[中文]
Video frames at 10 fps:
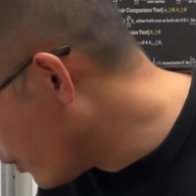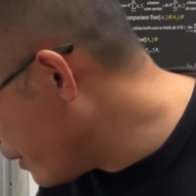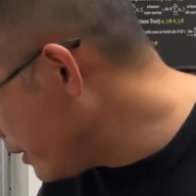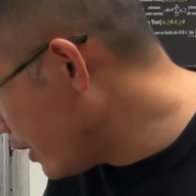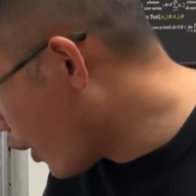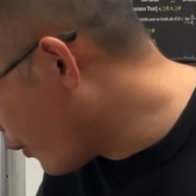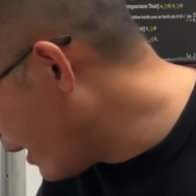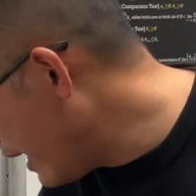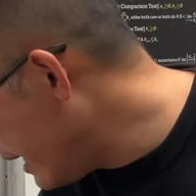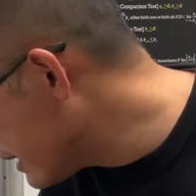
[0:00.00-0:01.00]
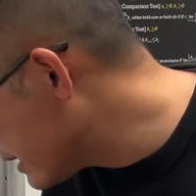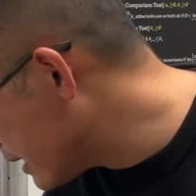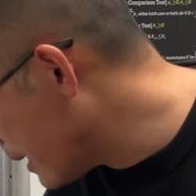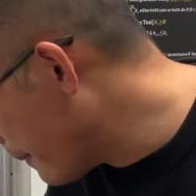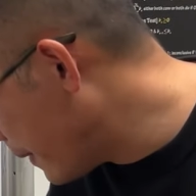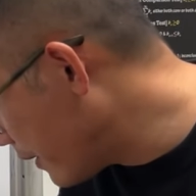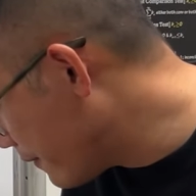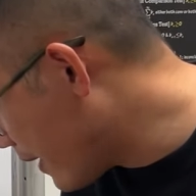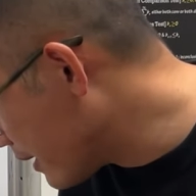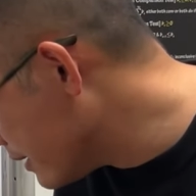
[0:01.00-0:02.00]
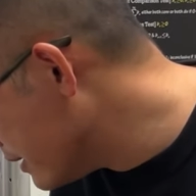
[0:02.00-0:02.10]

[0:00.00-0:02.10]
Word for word: 我们有 x 平方